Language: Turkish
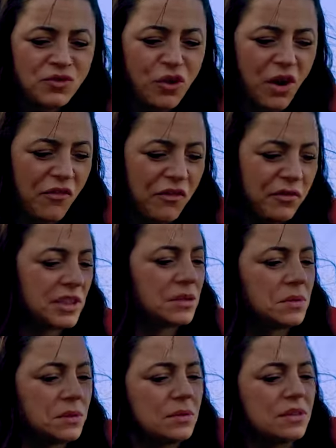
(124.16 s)
Çok hafif
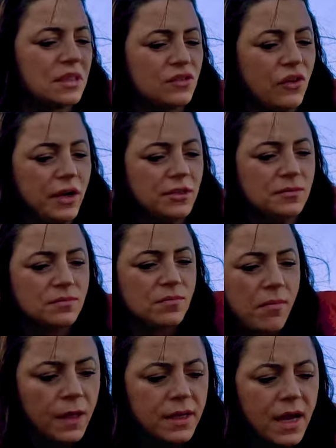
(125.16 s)
ekşimsi bir tadı var.
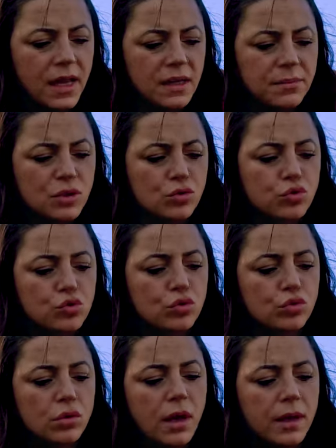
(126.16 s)
Yani bir kuzu
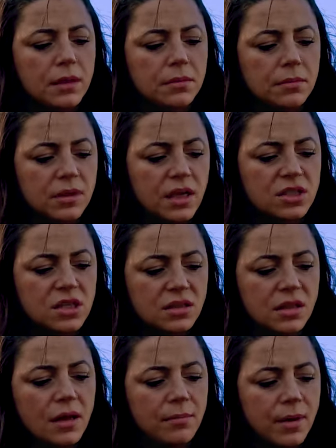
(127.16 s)
kulağı gibi bir
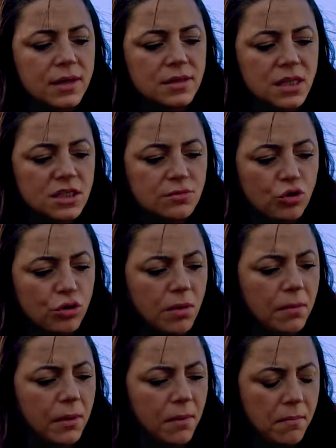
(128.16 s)
ekşilikten bahsetmiyorum
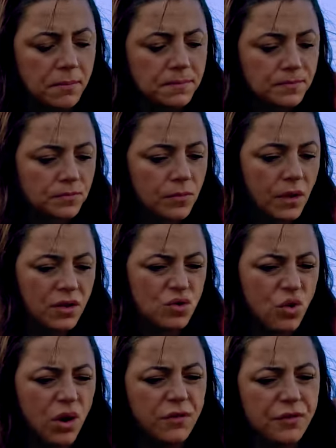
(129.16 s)
ama
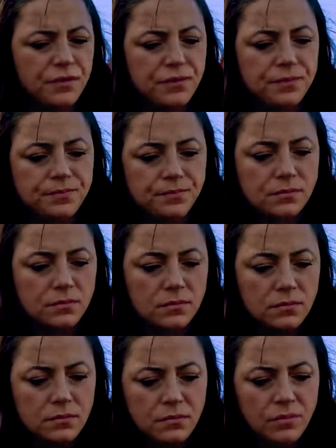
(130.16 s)
çok hafif
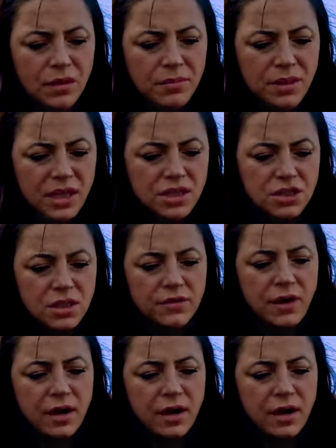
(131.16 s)
bir ekşiliği